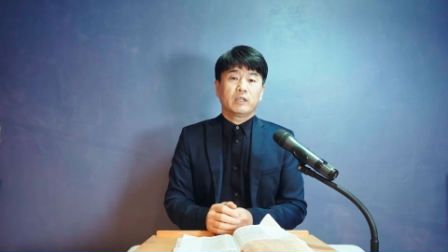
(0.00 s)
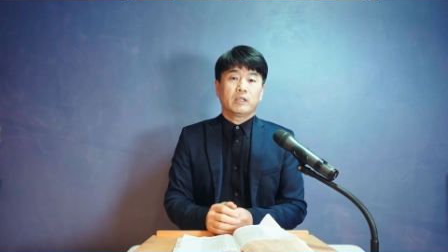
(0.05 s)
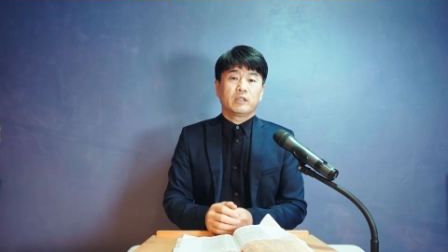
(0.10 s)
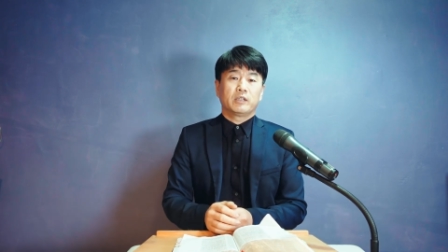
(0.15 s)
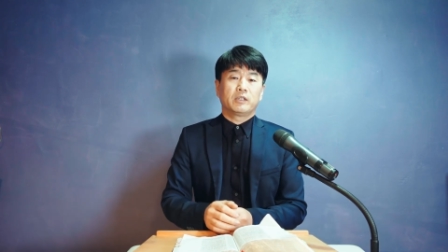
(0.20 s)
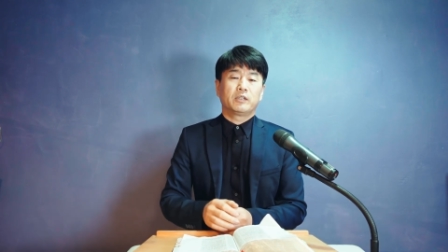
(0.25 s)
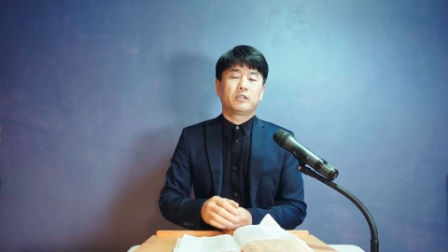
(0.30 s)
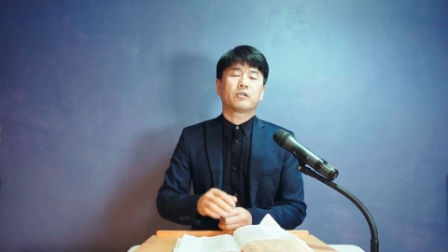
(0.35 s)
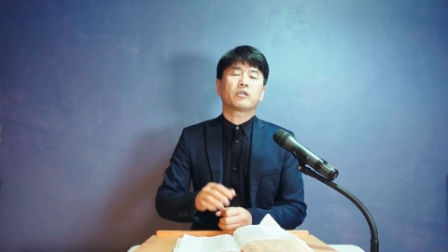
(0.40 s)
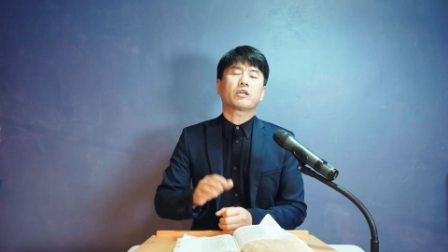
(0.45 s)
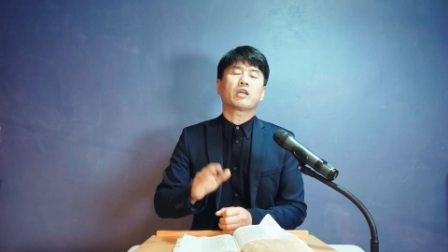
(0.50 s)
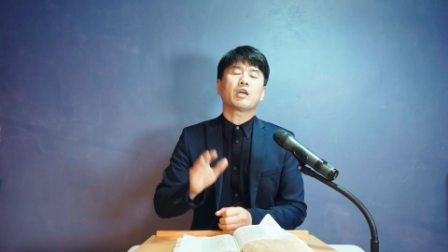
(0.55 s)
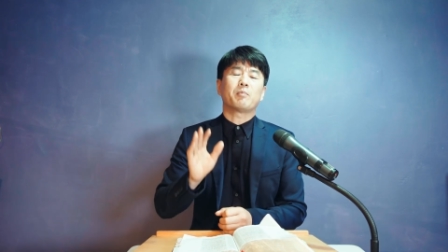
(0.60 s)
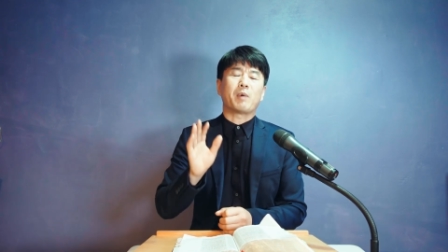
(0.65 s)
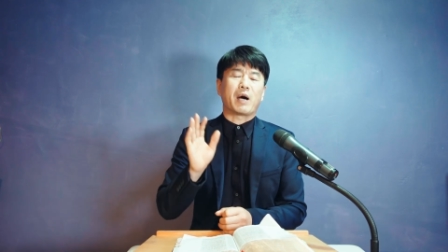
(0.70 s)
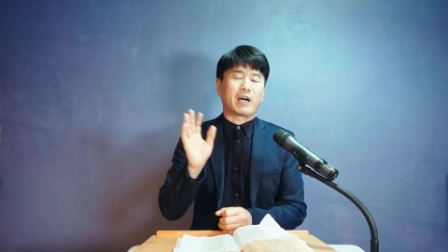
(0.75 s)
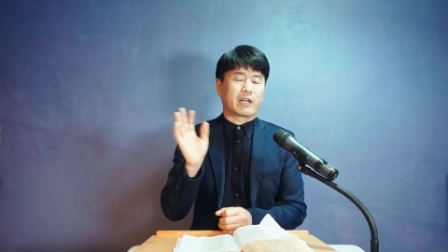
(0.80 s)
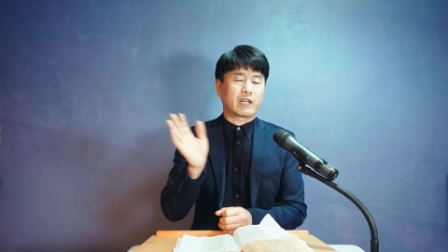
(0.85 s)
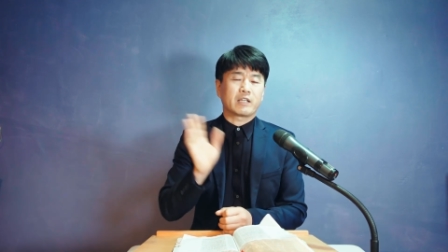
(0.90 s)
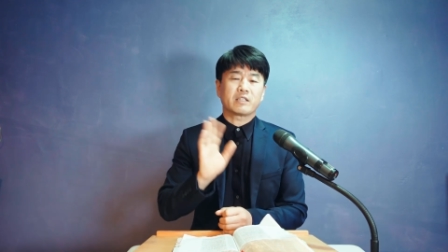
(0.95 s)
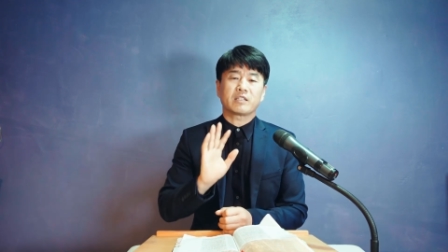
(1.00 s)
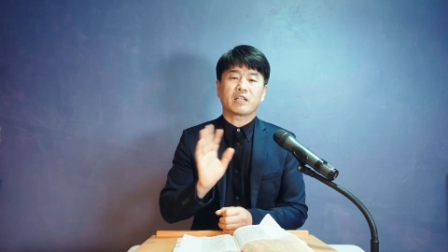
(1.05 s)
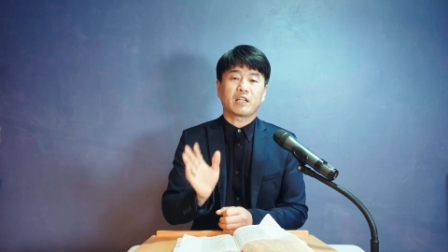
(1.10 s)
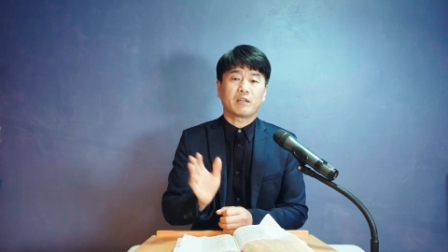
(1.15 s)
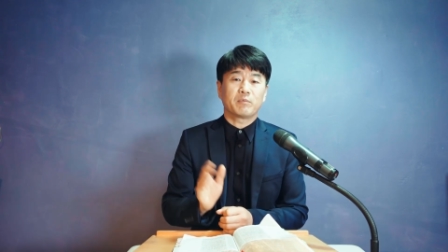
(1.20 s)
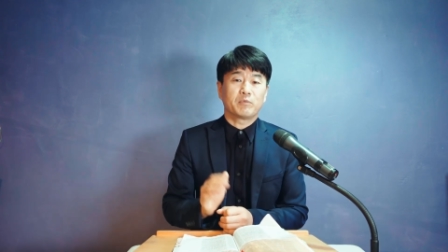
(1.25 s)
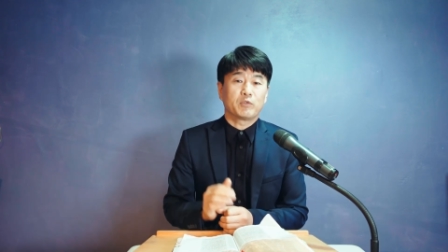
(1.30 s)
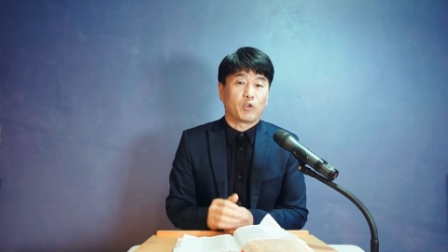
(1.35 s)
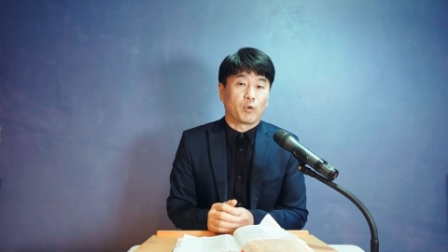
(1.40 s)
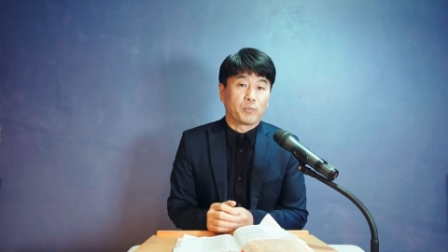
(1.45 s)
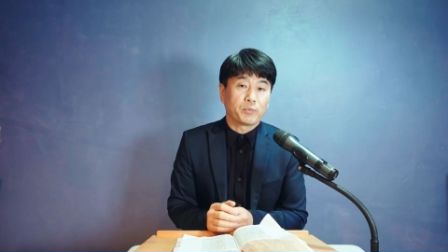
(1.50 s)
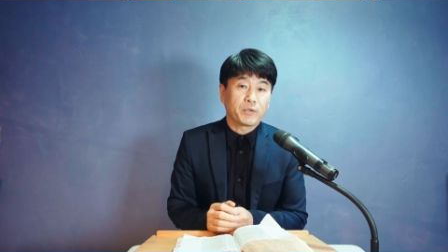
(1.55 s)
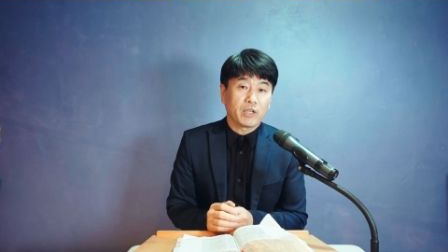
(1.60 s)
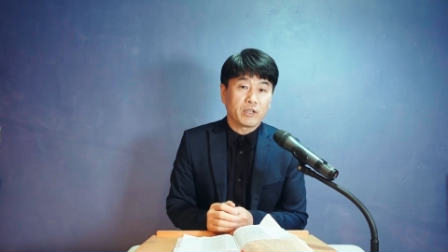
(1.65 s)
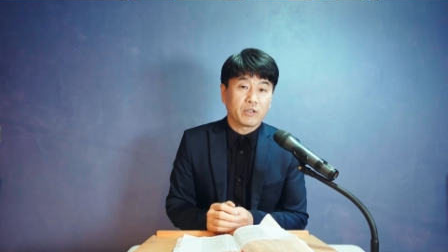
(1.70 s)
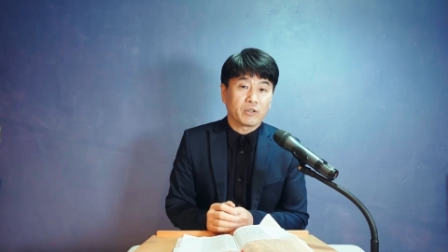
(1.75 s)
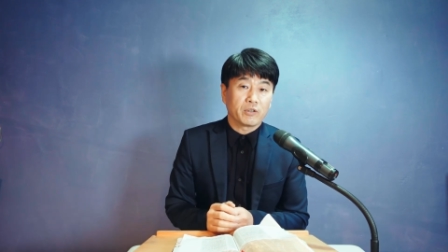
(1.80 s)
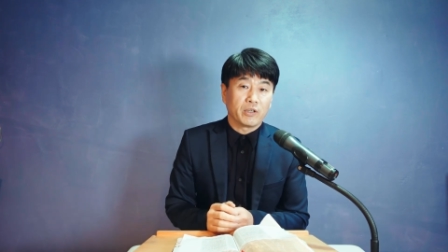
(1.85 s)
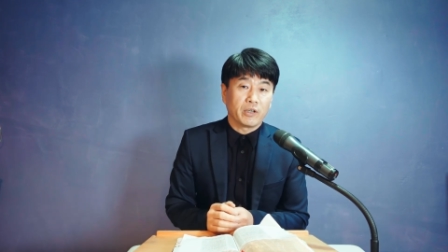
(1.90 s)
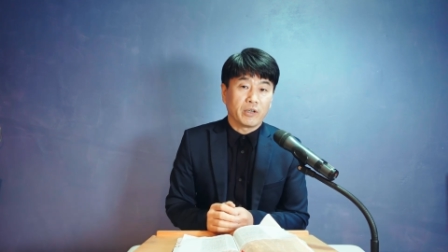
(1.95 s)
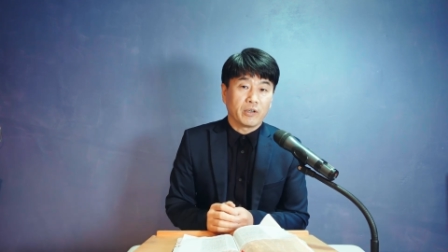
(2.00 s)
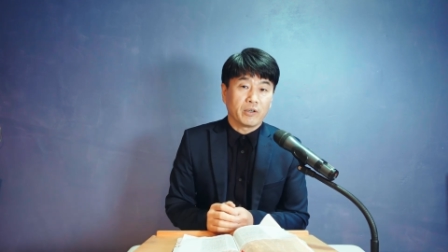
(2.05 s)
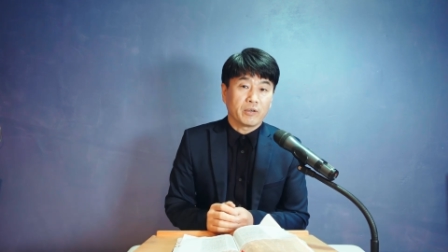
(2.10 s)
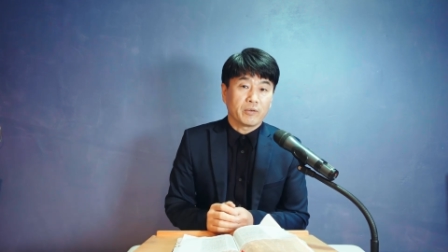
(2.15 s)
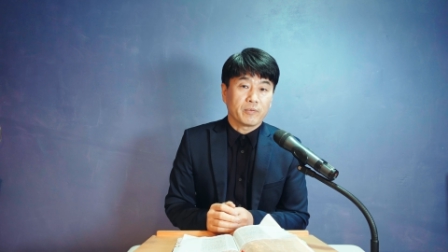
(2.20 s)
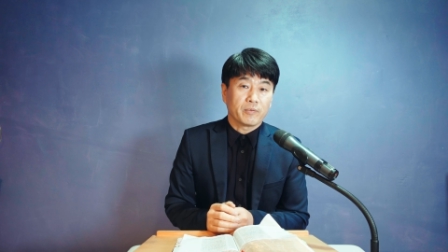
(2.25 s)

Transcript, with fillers: 이렇게 말하는 사람은 없다는 거예요.